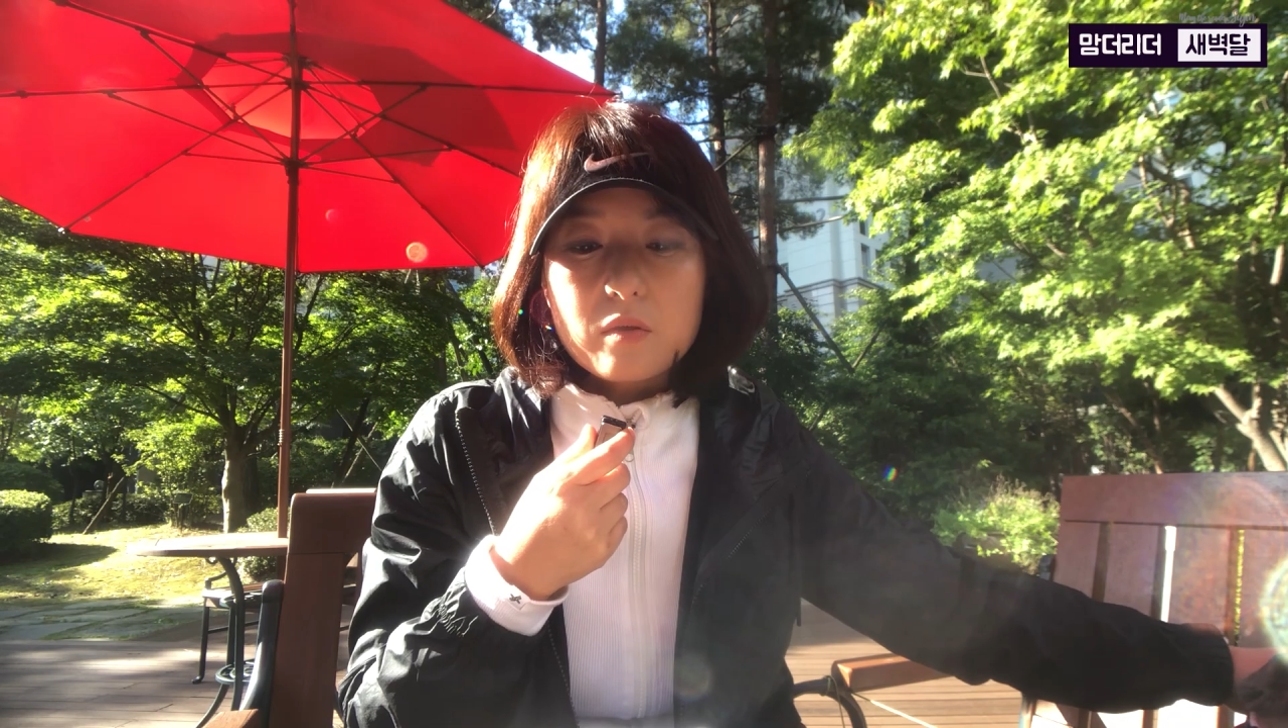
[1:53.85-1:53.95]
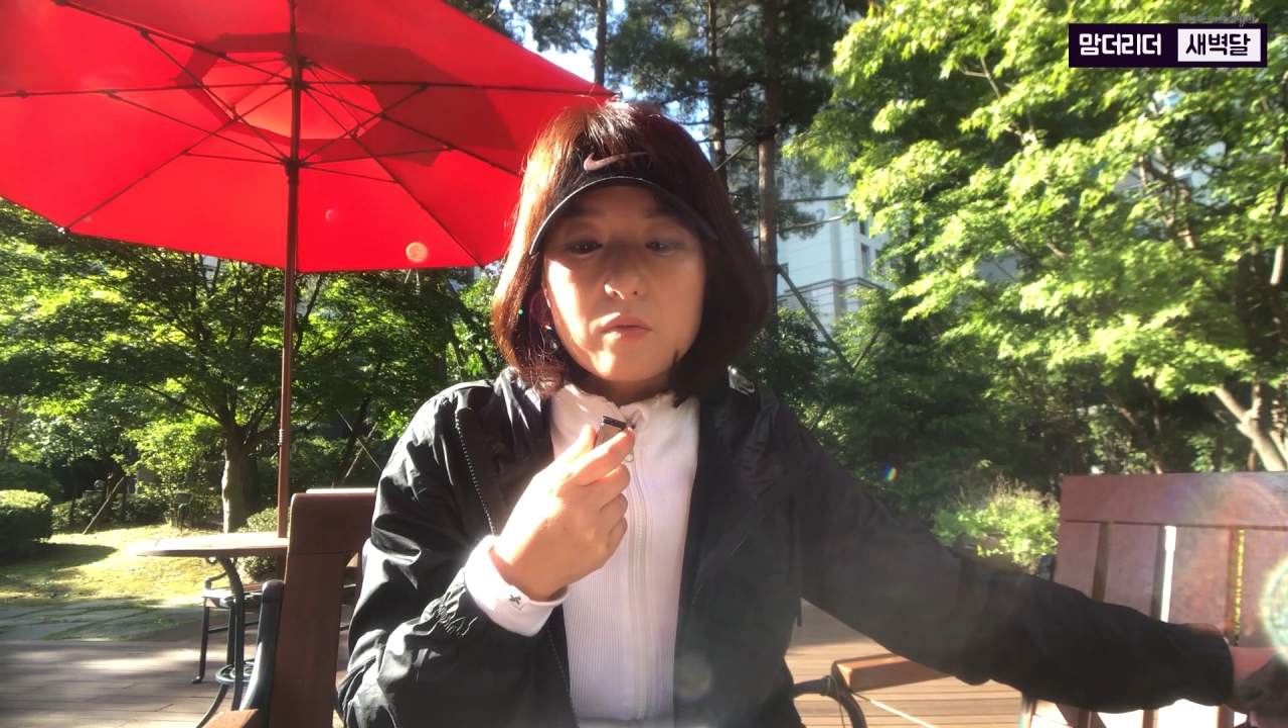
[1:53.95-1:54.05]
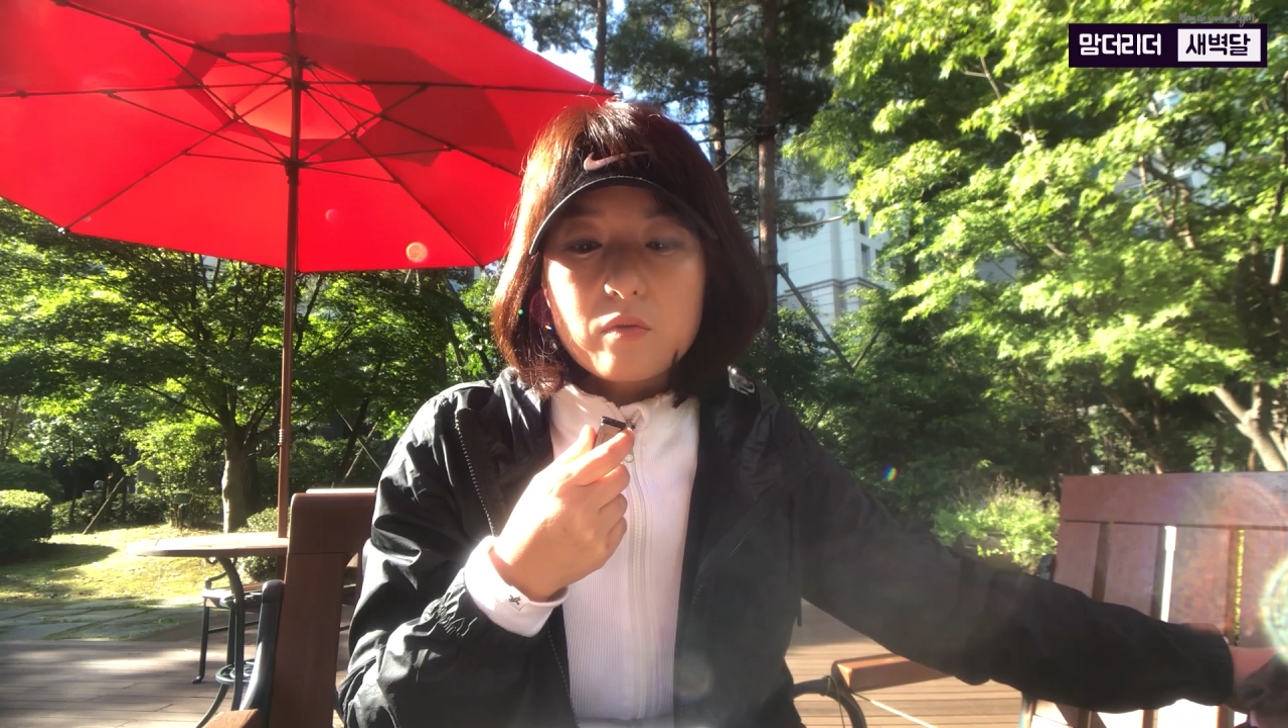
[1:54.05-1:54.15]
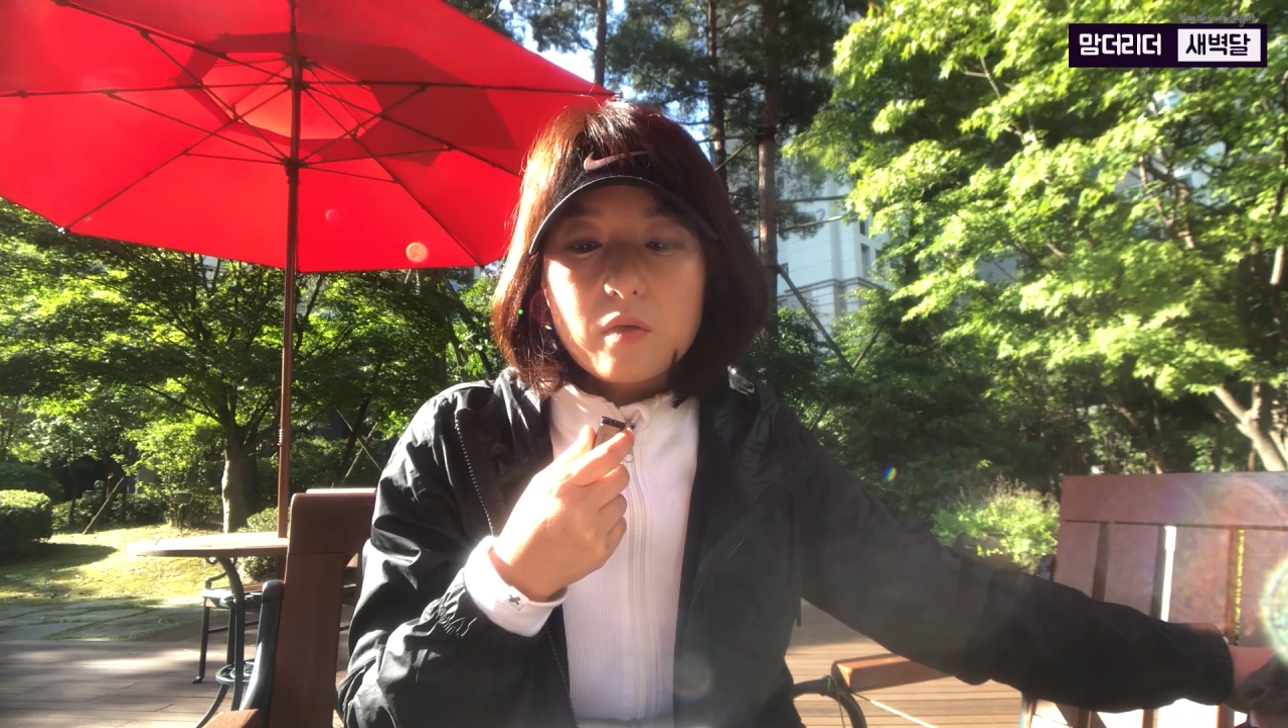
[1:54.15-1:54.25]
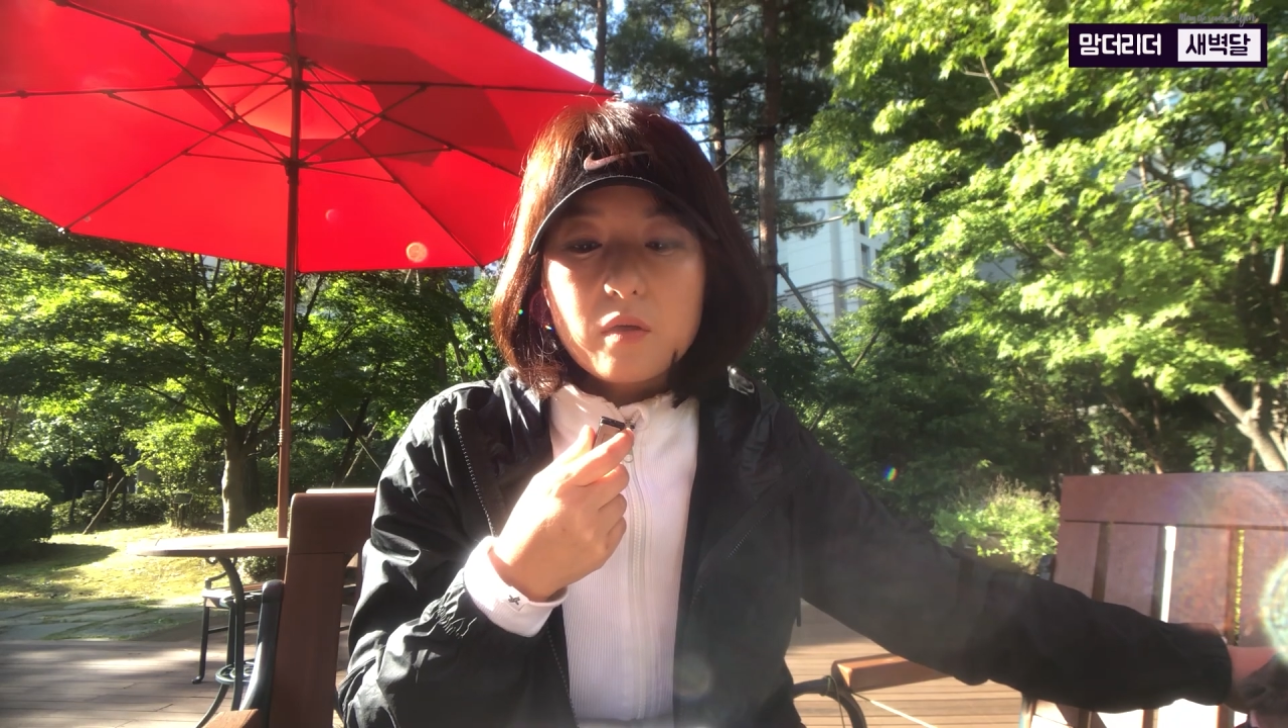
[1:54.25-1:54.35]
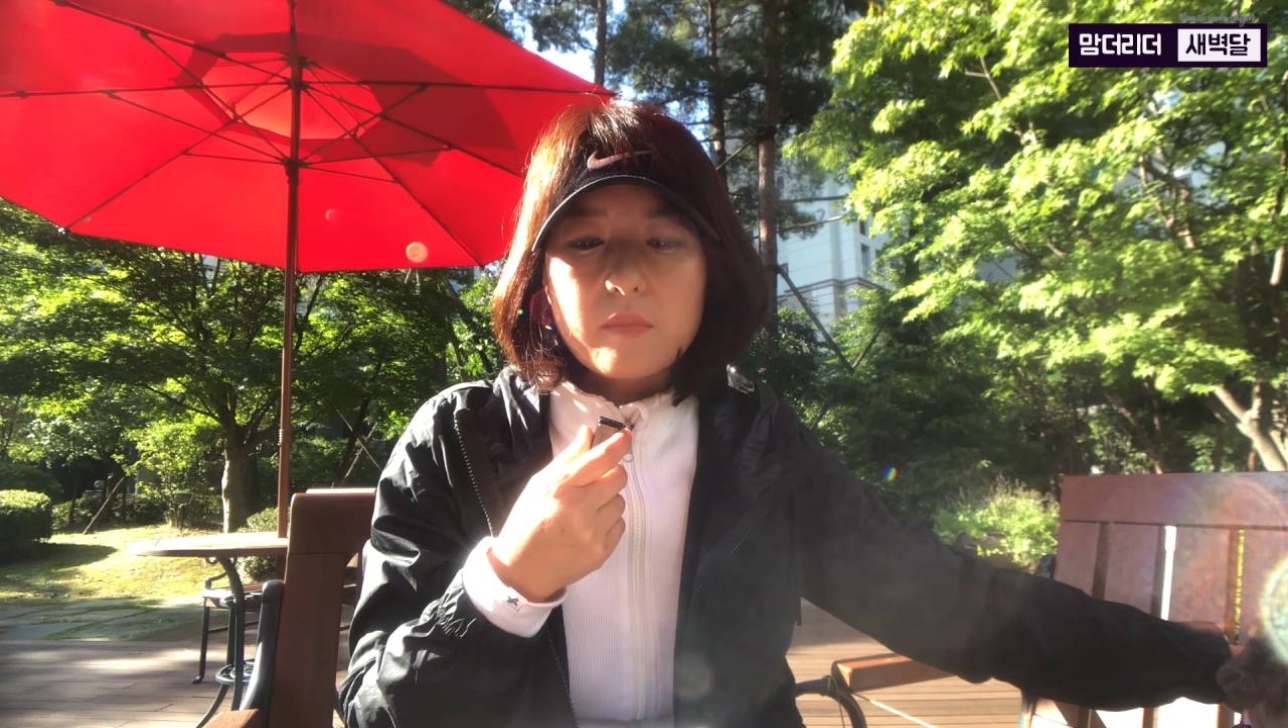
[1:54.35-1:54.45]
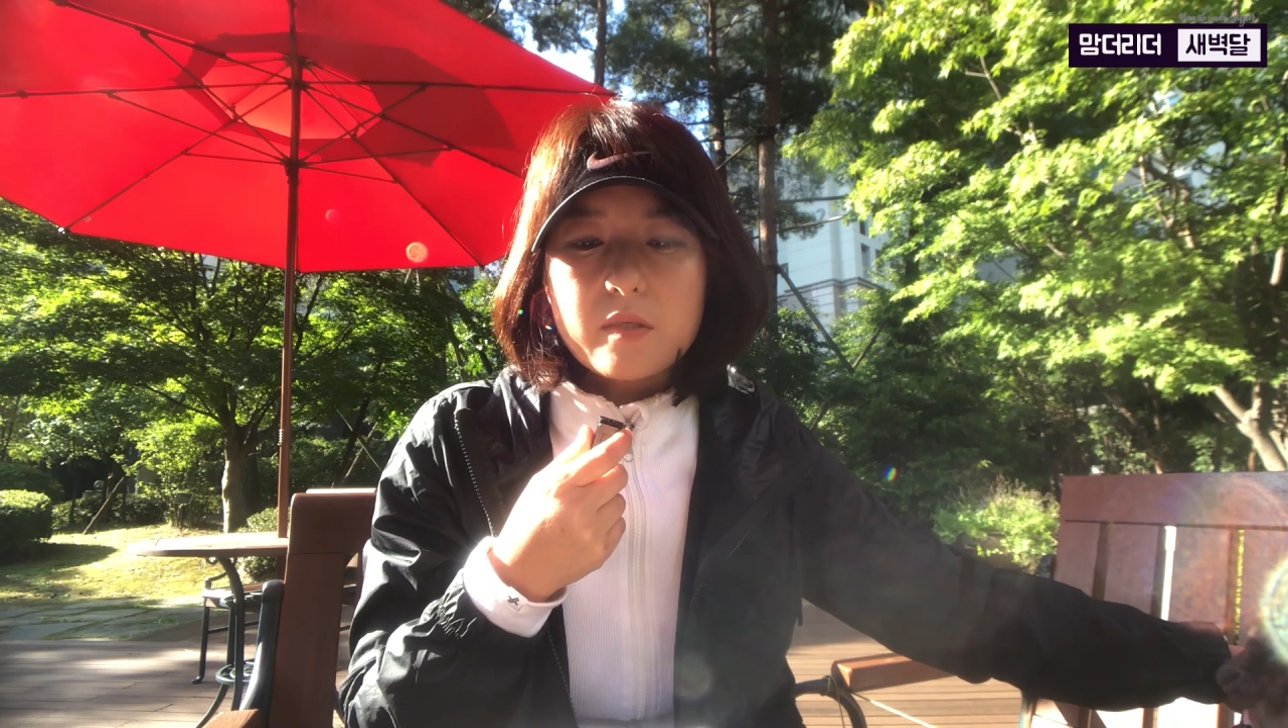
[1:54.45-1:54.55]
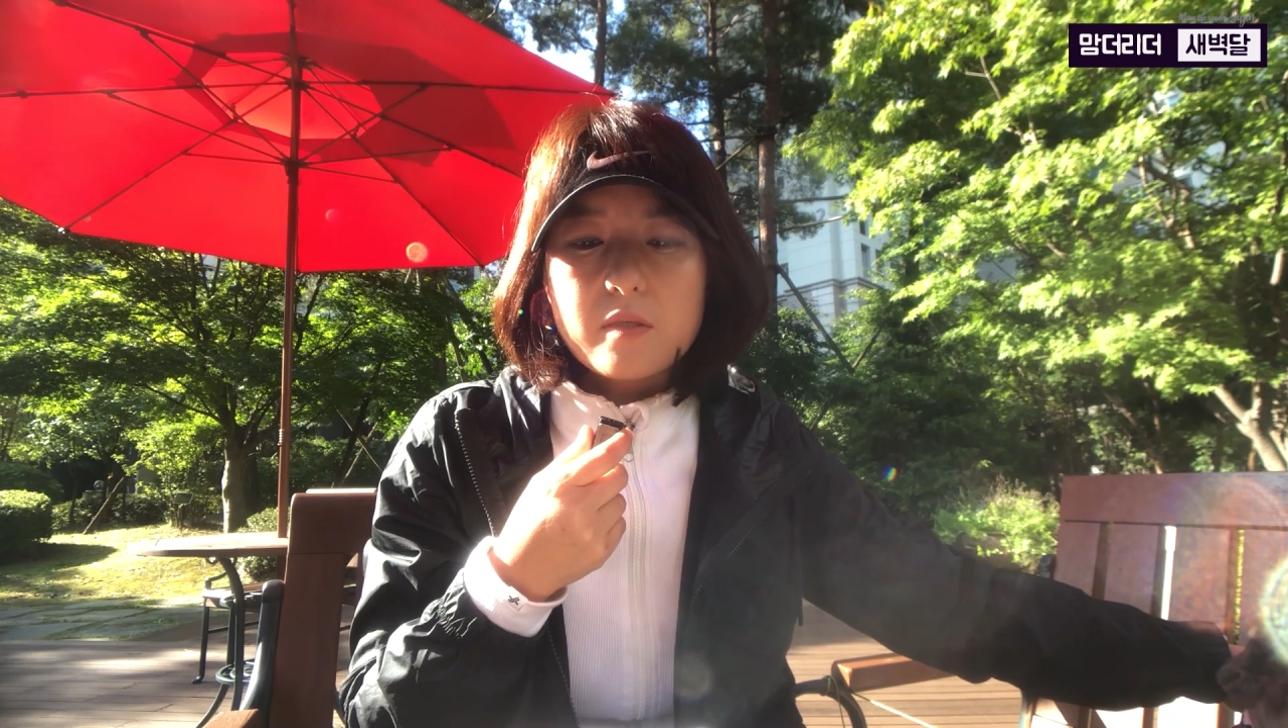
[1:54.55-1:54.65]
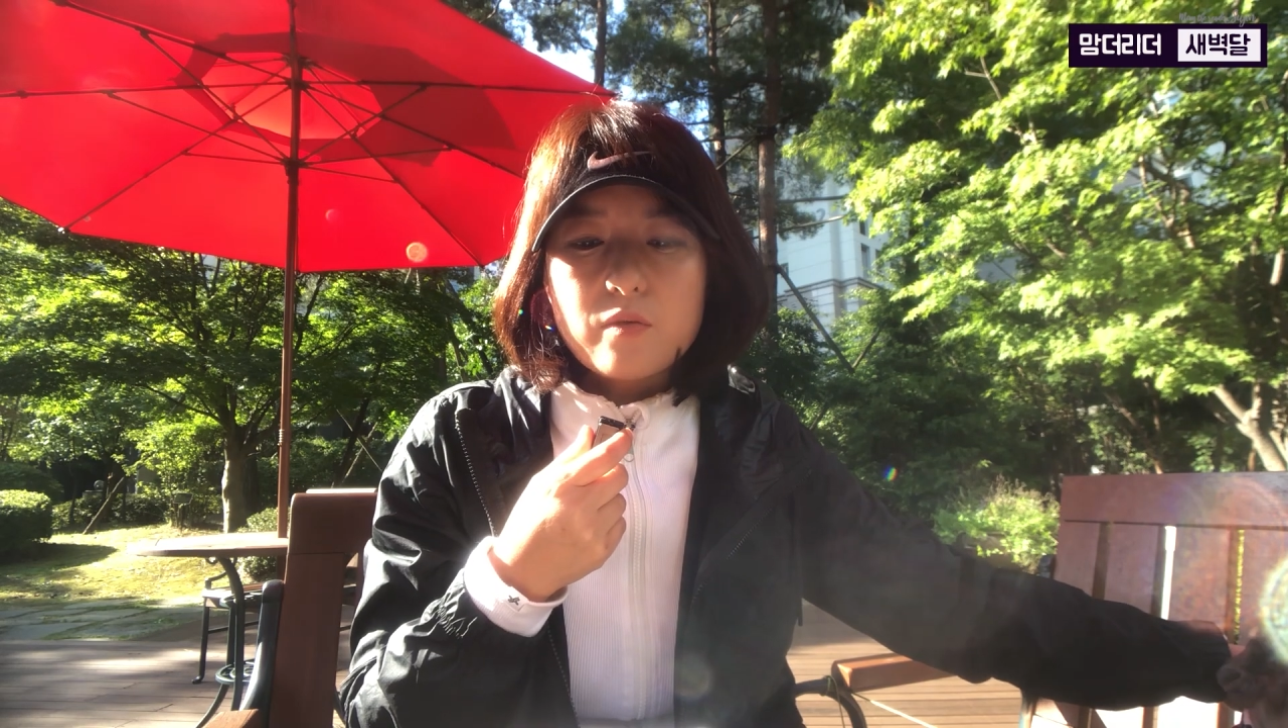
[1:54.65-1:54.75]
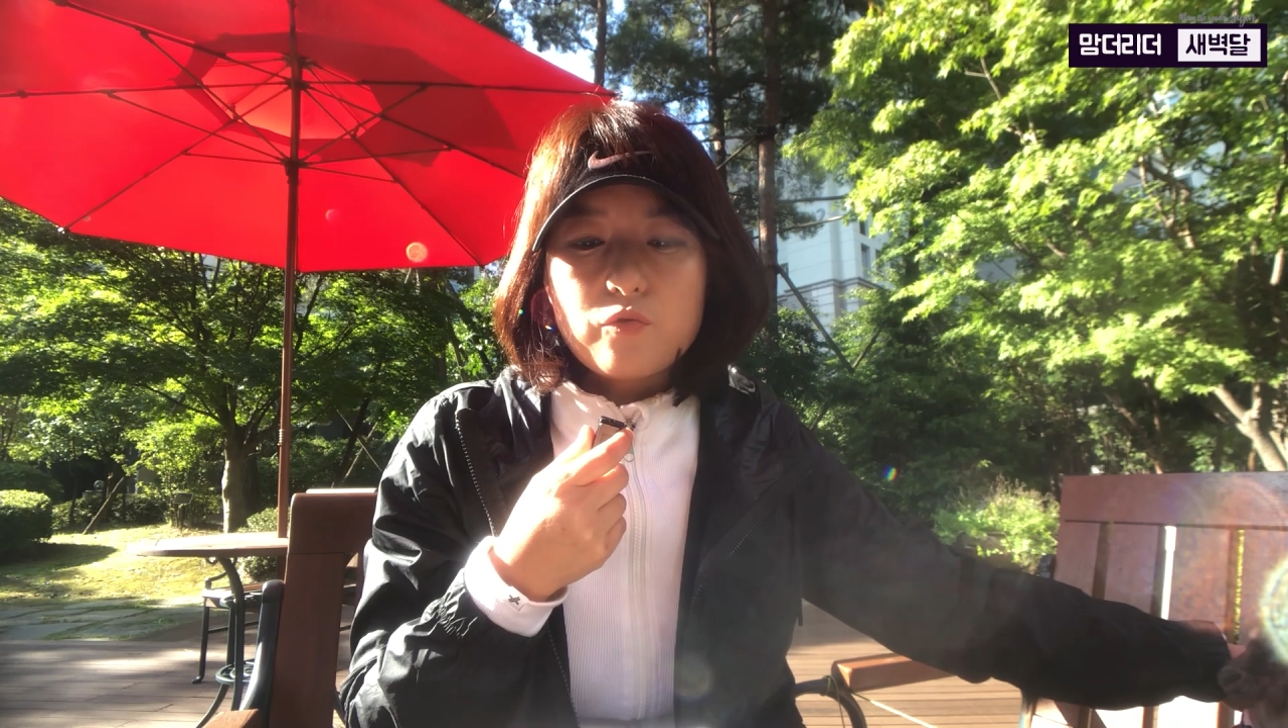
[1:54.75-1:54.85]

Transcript: 그런데 맥스앤